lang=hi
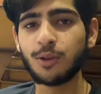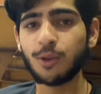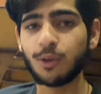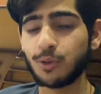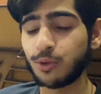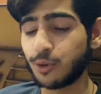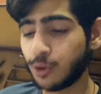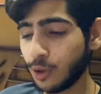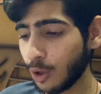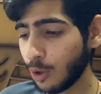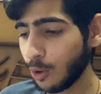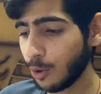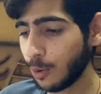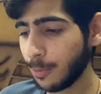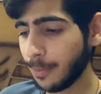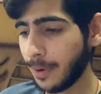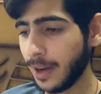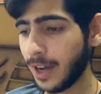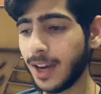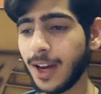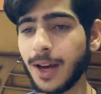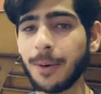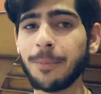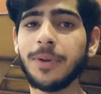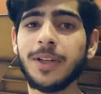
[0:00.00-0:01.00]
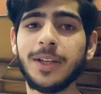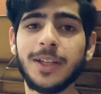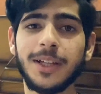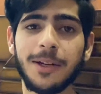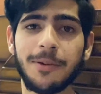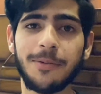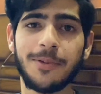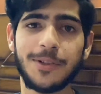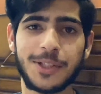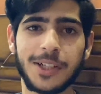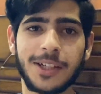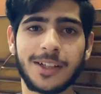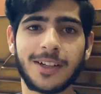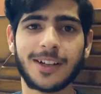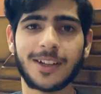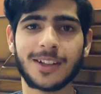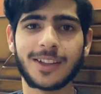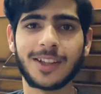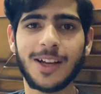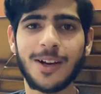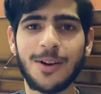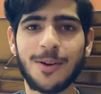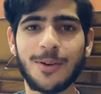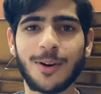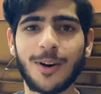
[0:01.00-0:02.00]
तो चलो मैं अभी रिविजन
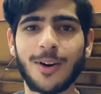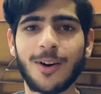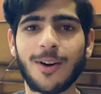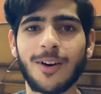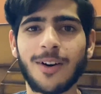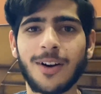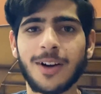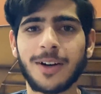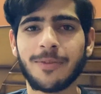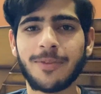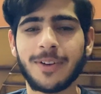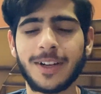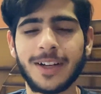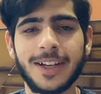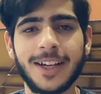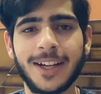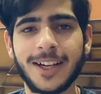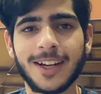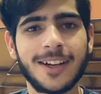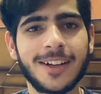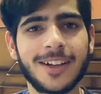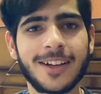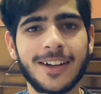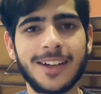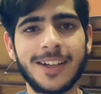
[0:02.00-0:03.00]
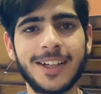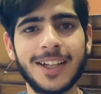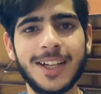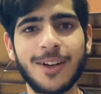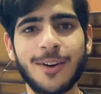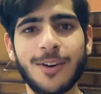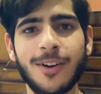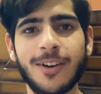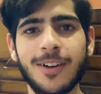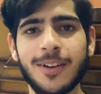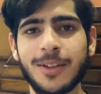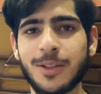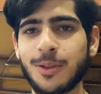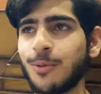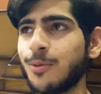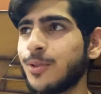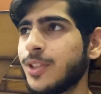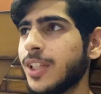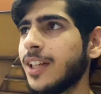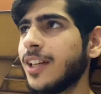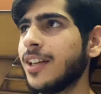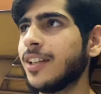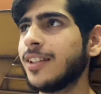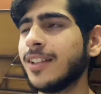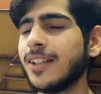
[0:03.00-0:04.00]
करता हूँ और फिर डिनर करेंगे और
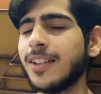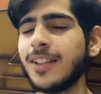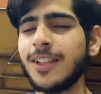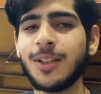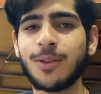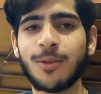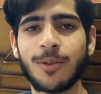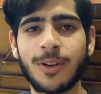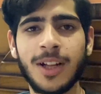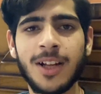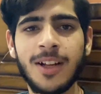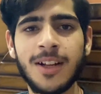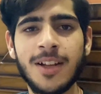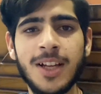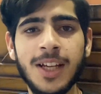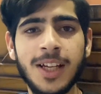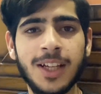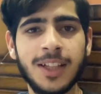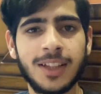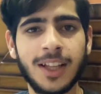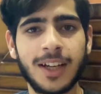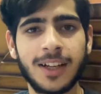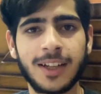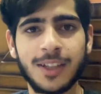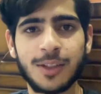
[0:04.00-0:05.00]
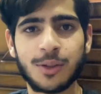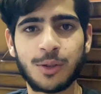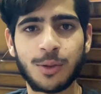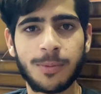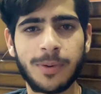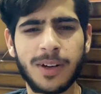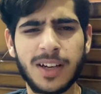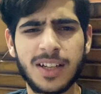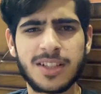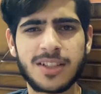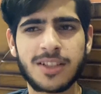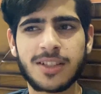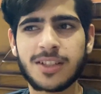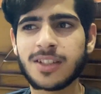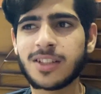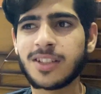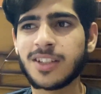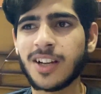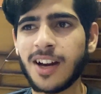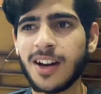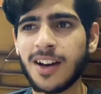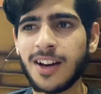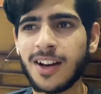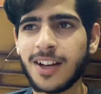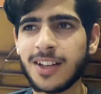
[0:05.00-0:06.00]
सोचेंगे जल्दी थोड़ा ताकि सुबह
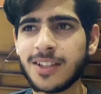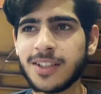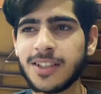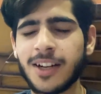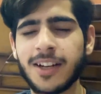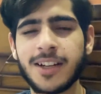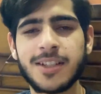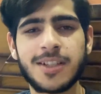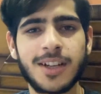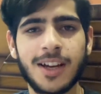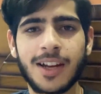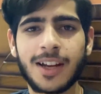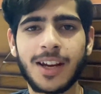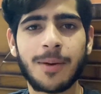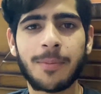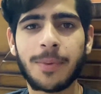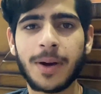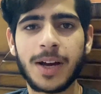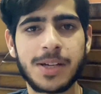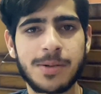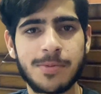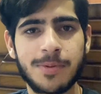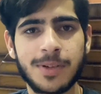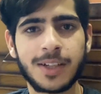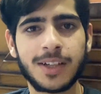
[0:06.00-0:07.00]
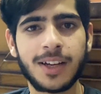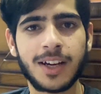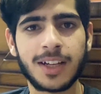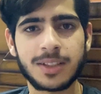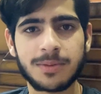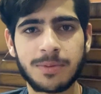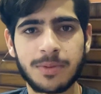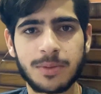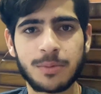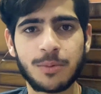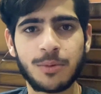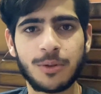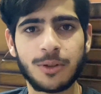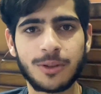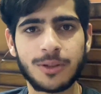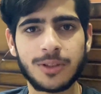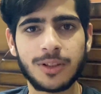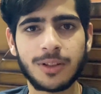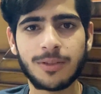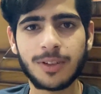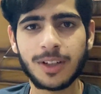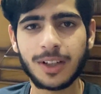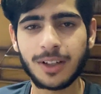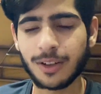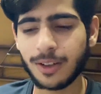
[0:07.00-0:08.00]
चार साढ़े चार या पाँच बजे के आसपास में उठ
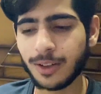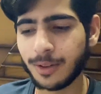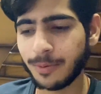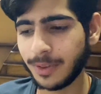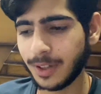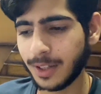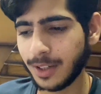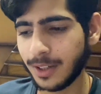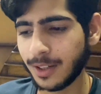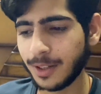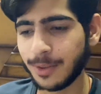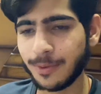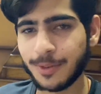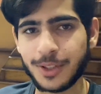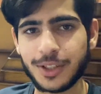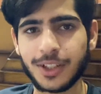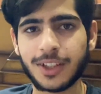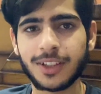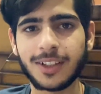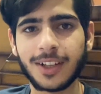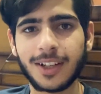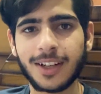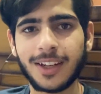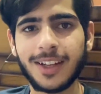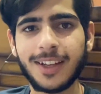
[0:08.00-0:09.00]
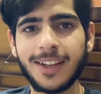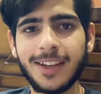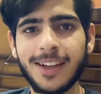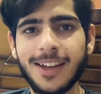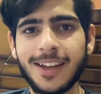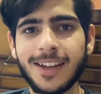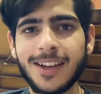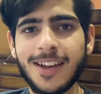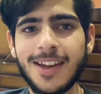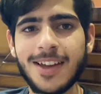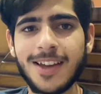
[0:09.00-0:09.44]
जाऊँगा और फिर रिविजन कर लेंगे